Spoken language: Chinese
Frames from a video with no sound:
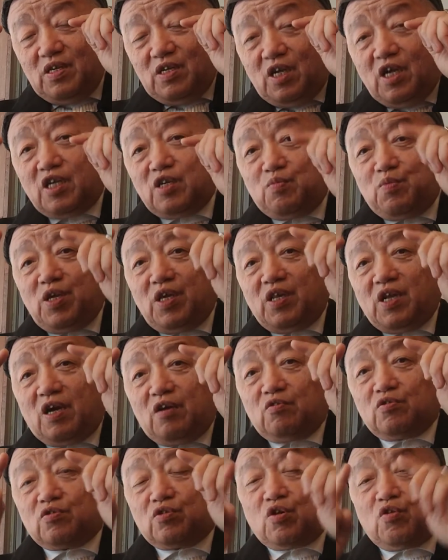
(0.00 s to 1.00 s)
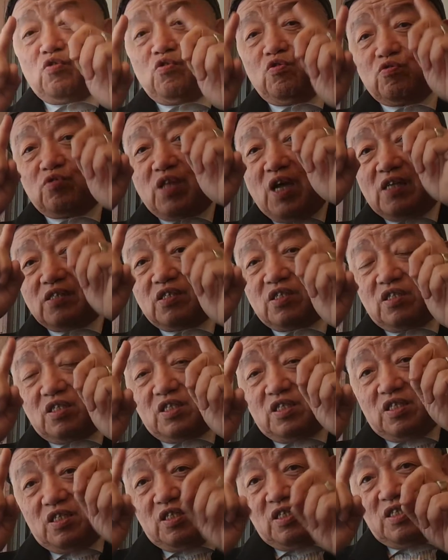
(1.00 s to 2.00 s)
那里面还有头后大
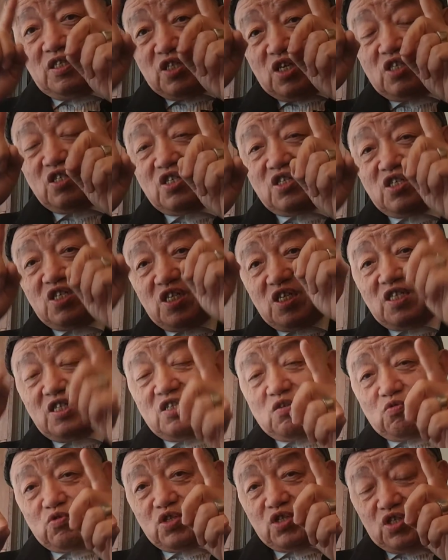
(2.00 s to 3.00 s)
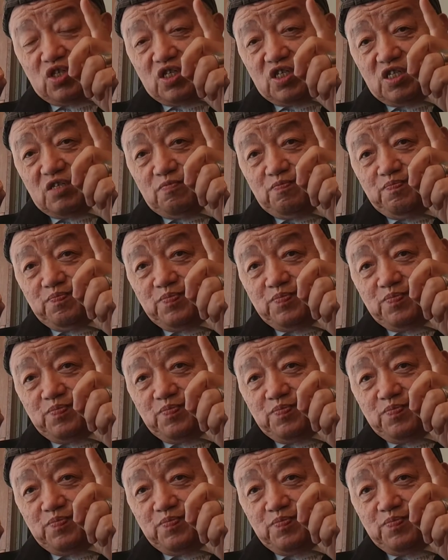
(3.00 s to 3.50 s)
前直肌跟头直肌。